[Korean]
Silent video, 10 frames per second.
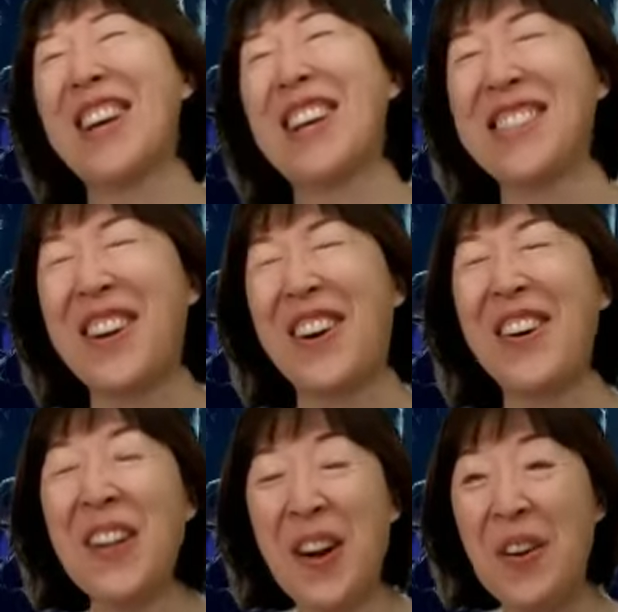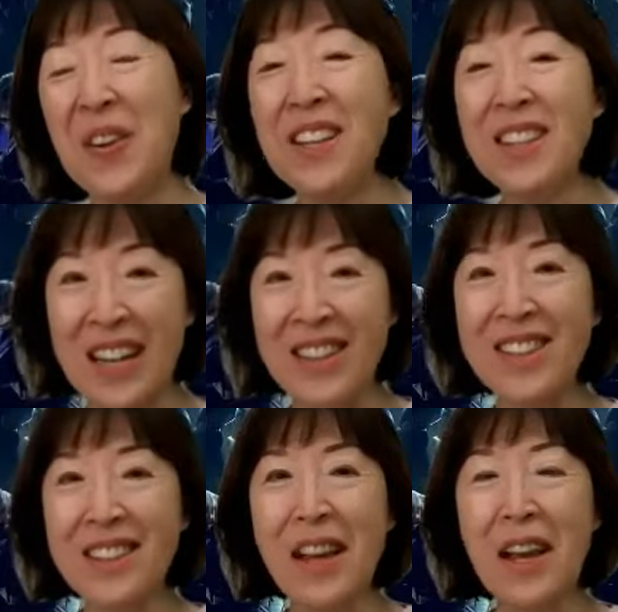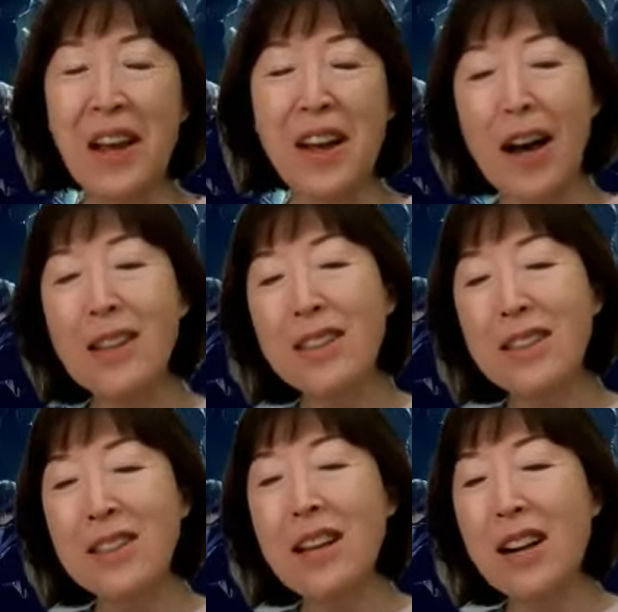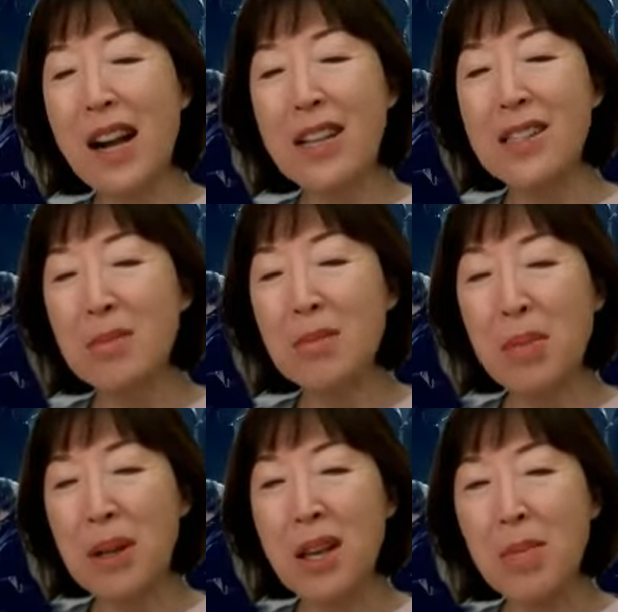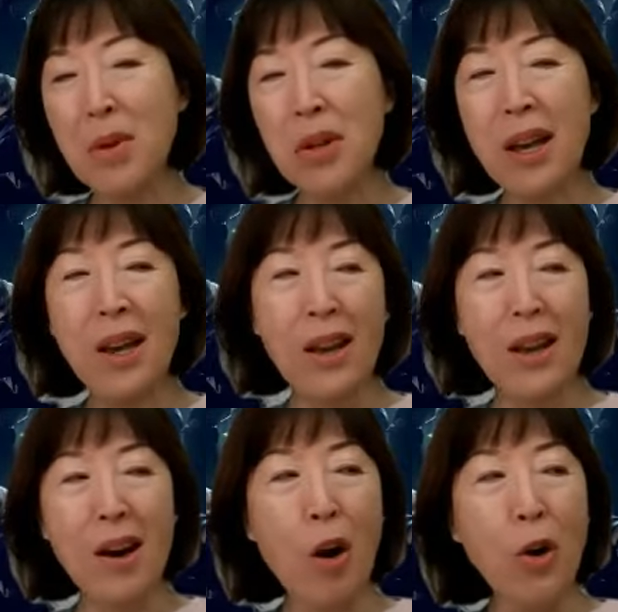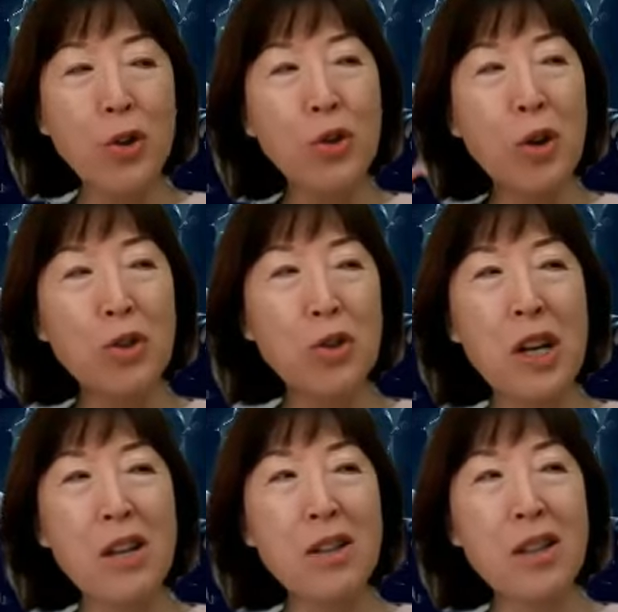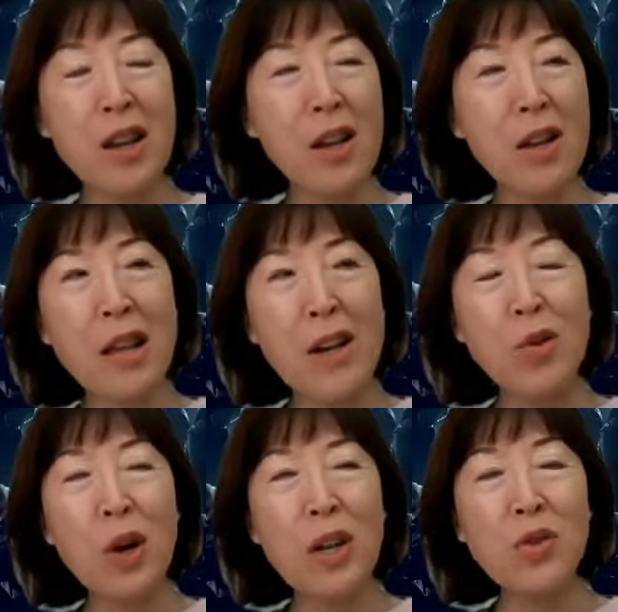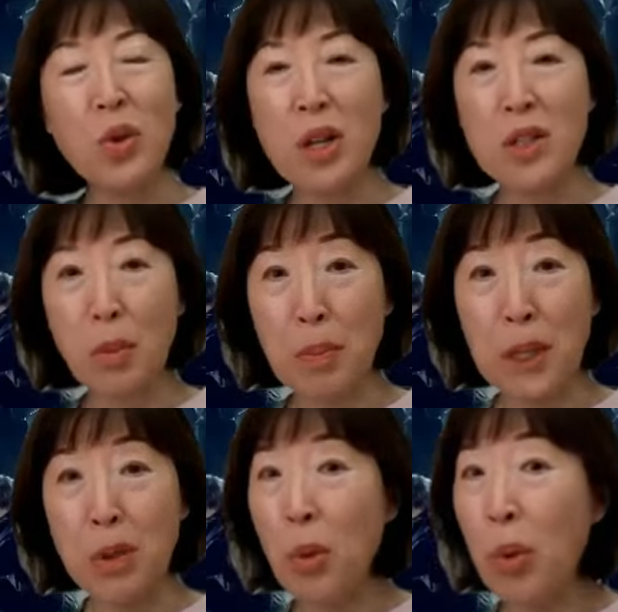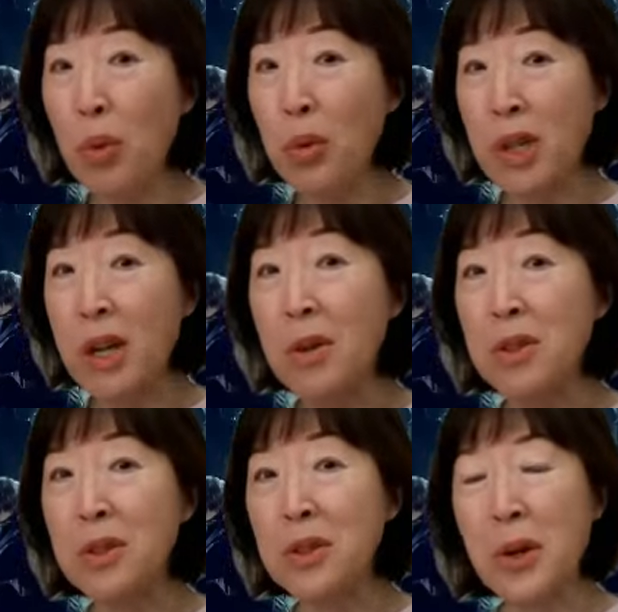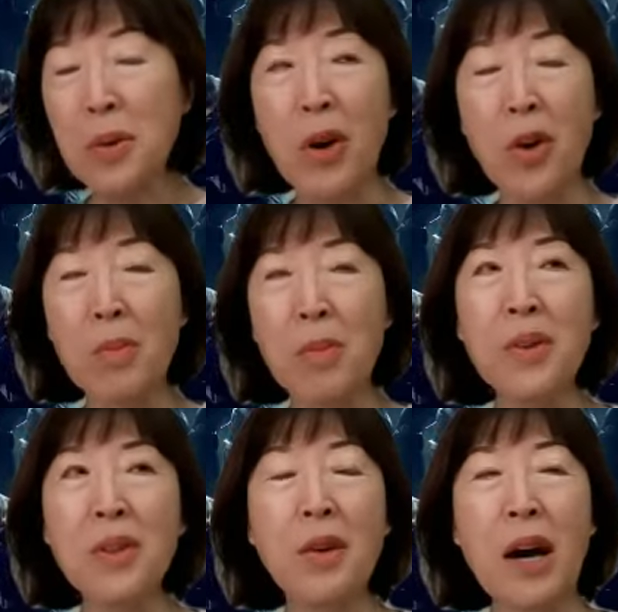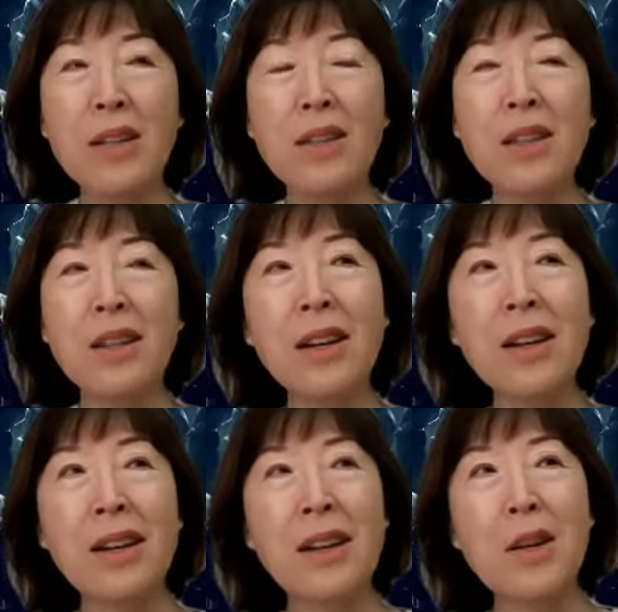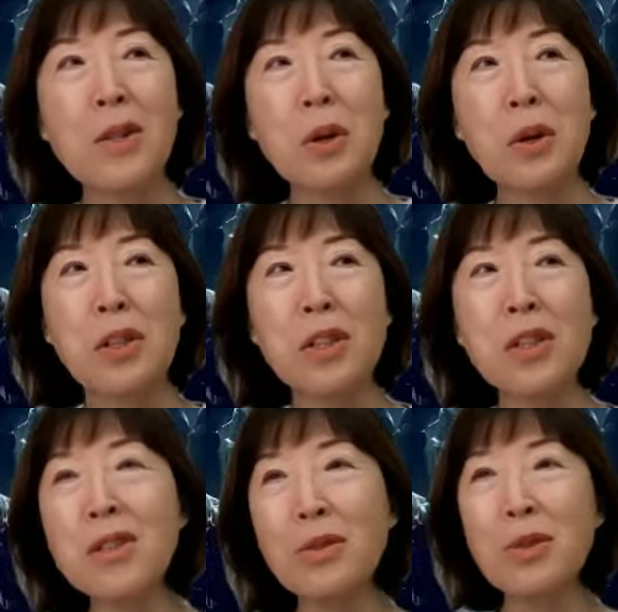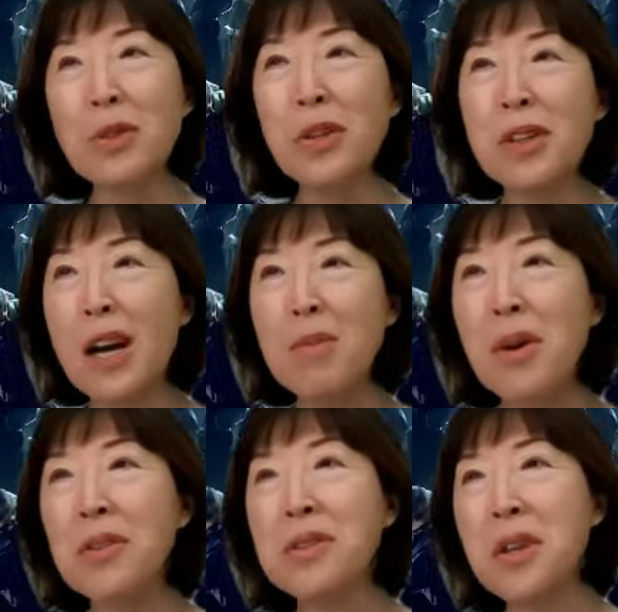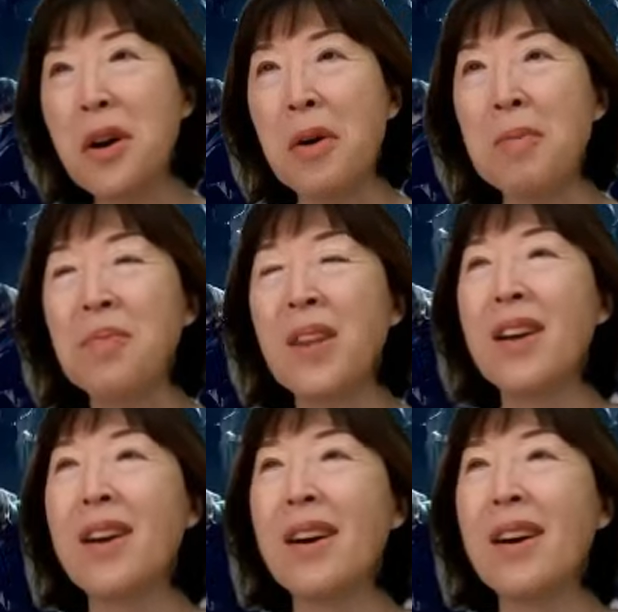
갖게 돼서 어, 봤는데 하여튼 그날 아침에 막 새벽에 어둑어둑할 때 날도 안 좋아서 뭐 비도 오고 그랬거든요 여러 번 가는 길에. 그래서 그 운전을 하면서